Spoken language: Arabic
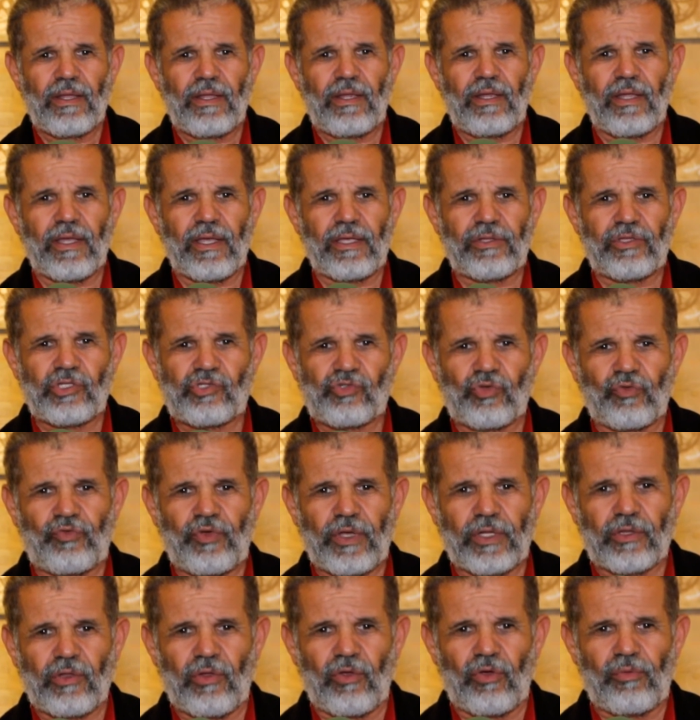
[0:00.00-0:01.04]
اللي غادي
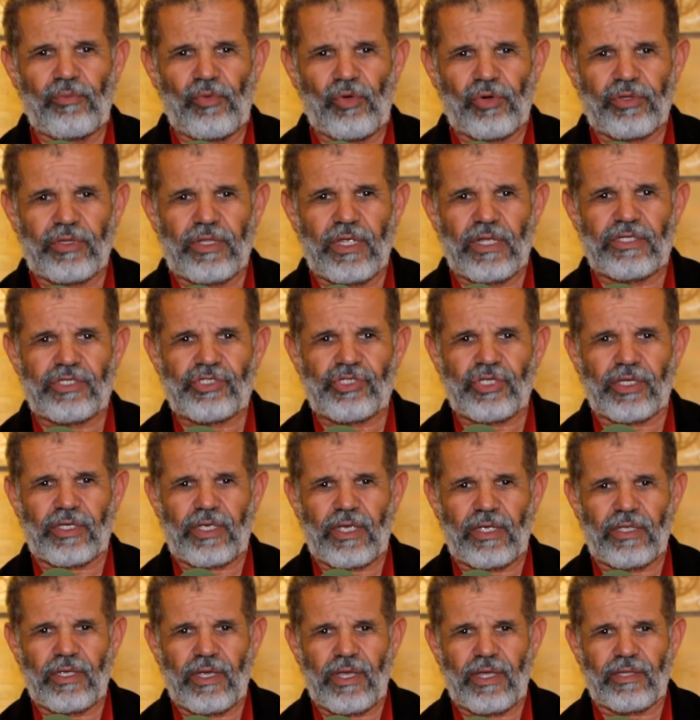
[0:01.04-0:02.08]
تشوف هذه الأمور ديال
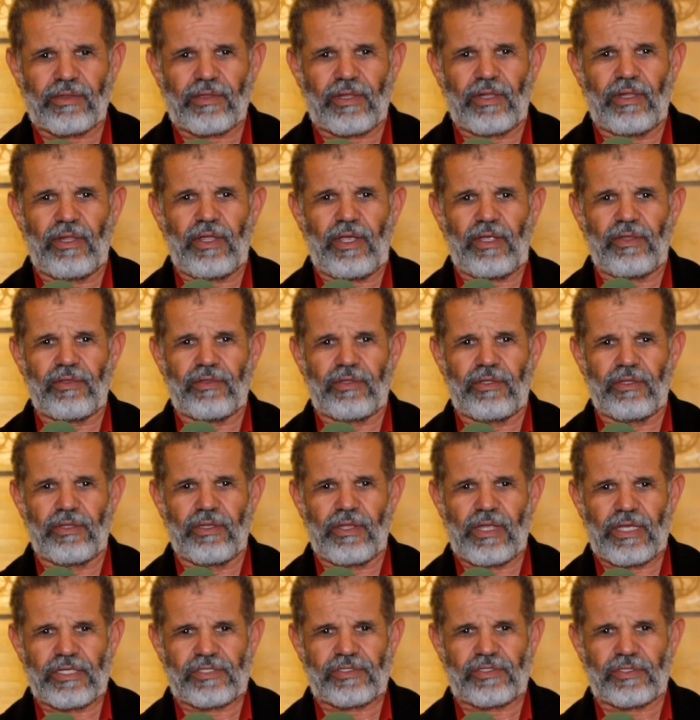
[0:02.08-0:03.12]
الشكايات اللي عند
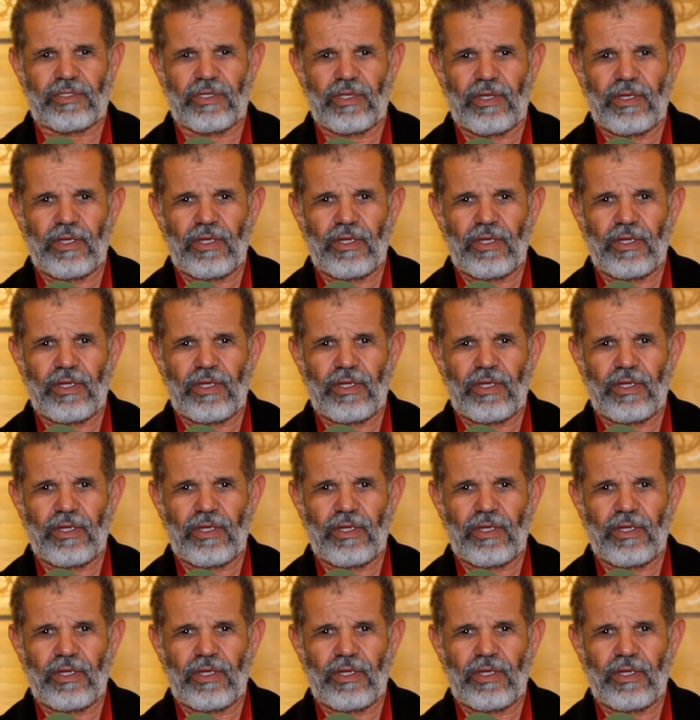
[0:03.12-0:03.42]
الناس